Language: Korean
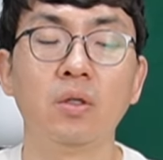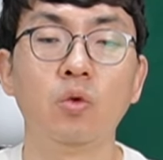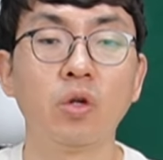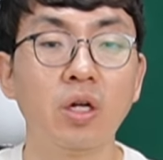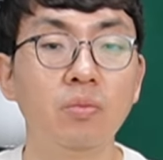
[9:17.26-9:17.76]

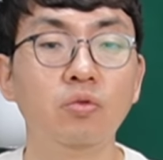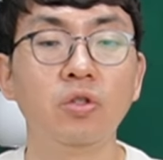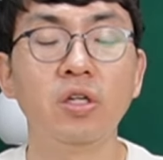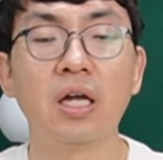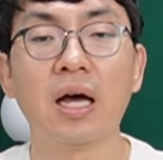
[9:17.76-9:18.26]
노래를
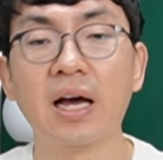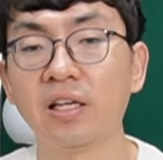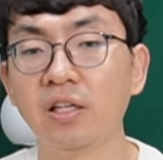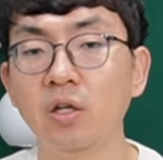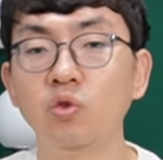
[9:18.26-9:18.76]
부르거나
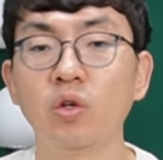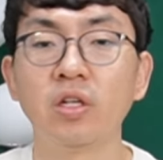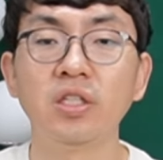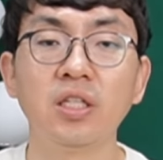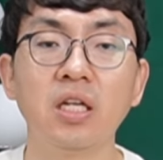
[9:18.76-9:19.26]
악기
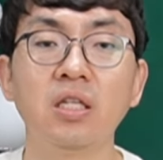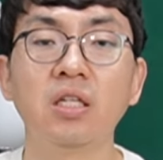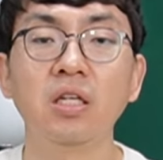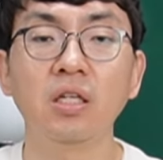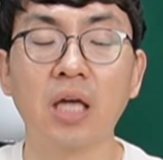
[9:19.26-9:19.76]
연주하는
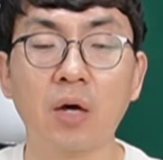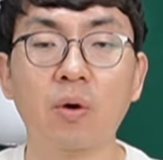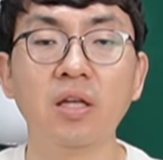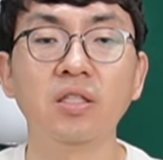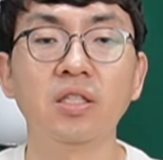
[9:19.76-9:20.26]
시간이
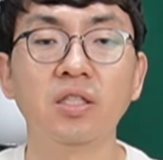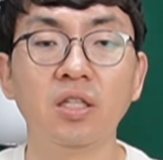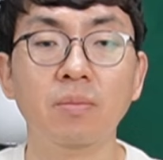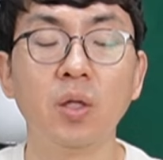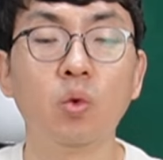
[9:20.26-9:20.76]
객관식
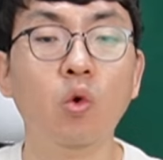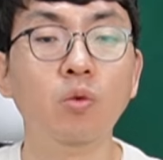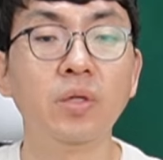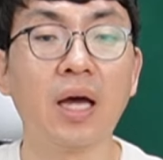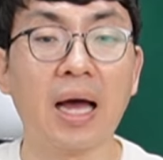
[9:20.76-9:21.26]
시험에
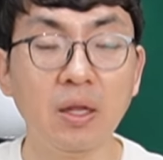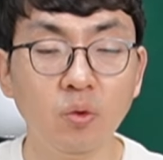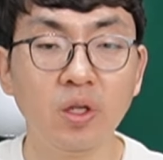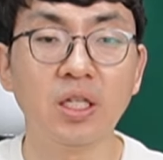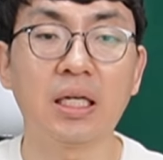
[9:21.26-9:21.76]
도움이
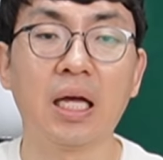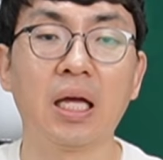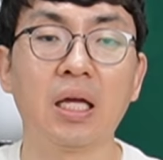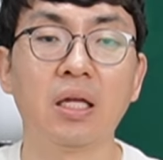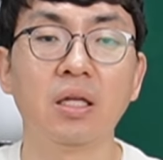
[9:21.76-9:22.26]
안 되니까
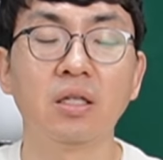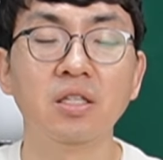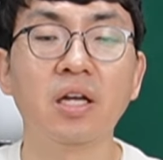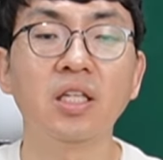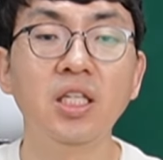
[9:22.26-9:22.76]

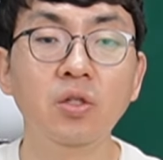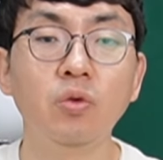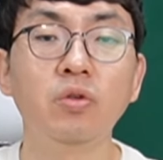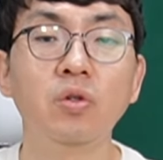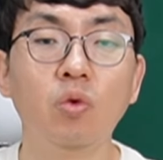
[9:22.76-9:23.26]
그냥
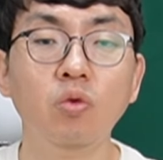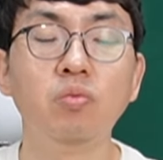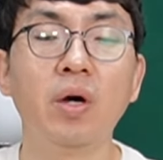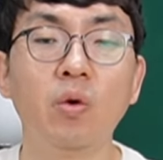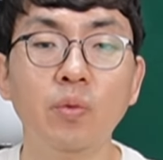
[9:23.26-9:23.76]
이론을
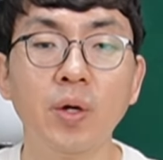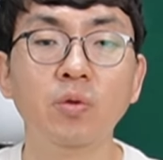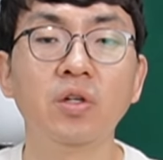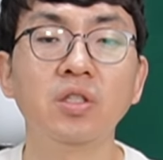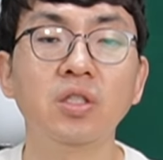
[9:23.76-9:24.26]
공부하고
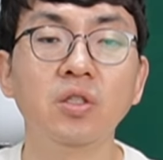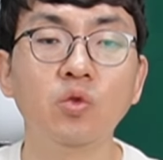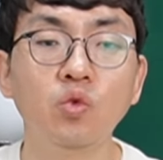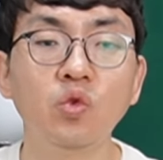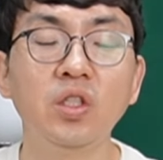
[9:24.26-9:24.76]
외우는 것이
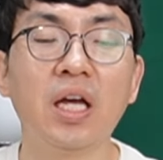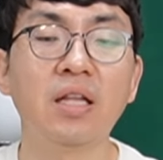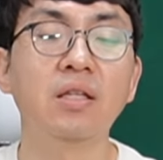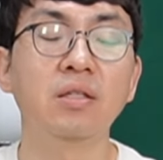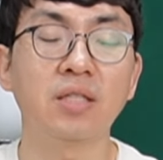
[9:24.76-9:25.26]

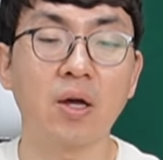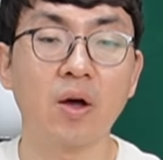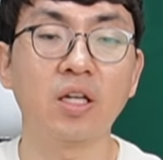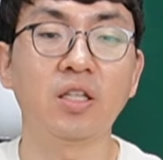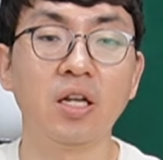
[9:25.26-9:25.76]
유리한
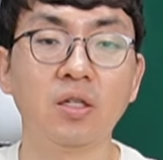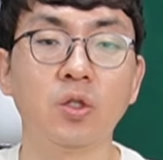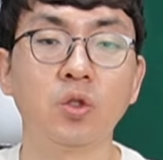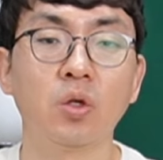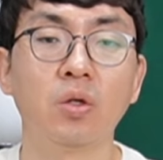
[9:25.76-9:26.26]
상황이 되는
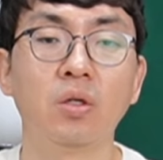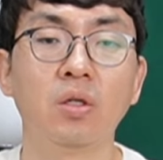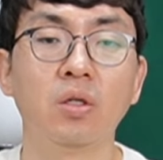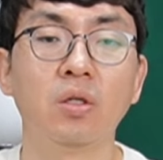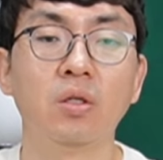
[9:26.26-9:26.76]
거죠.
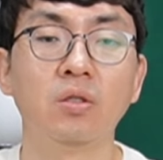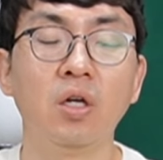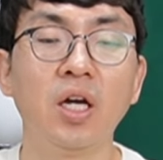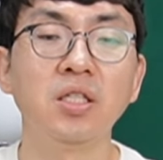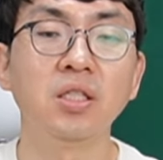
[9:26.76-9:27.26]

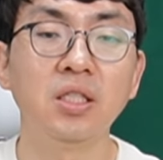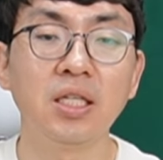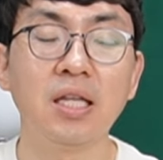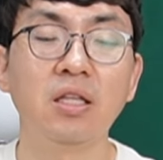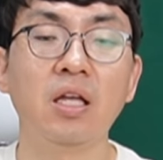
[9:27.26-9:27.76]
정해진
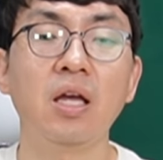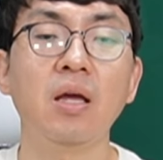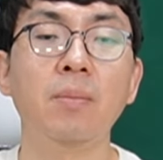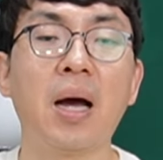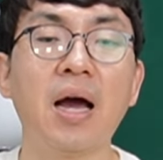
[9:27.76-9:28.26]
시간
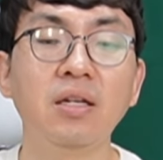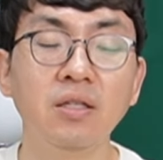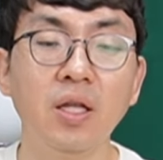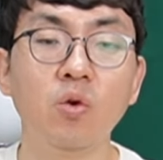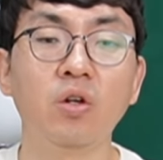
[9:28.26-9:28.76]
내에
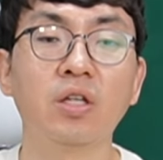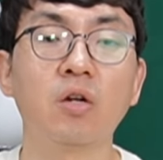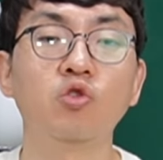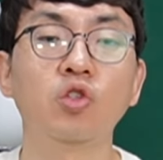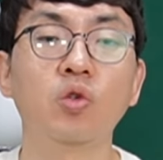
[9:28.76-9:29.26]
많은 내용을
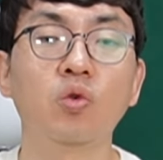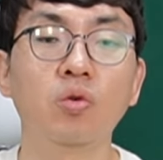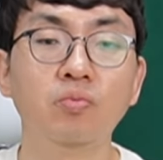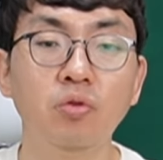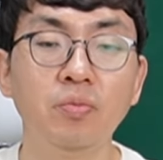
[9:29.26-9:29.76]
다룰 수
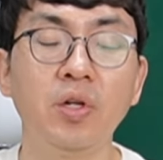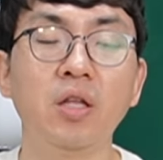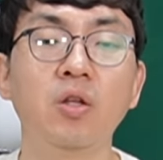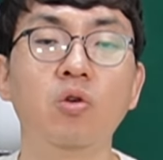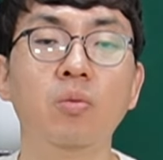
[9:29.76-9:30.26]
있고
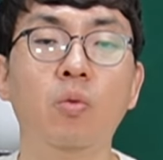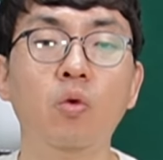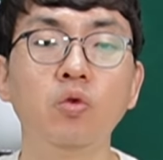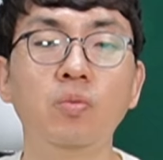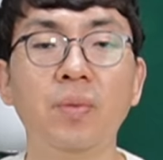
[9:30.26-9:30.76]
불필요한 내용을
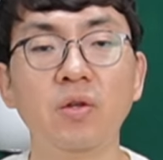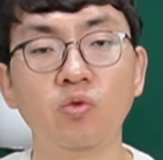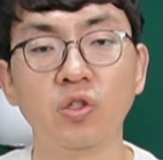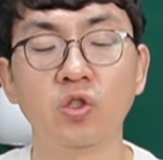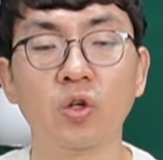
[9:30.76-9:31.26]
모두 뺄
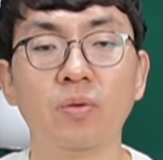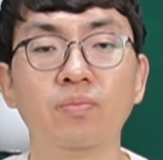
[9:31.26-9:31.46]
수 있죠.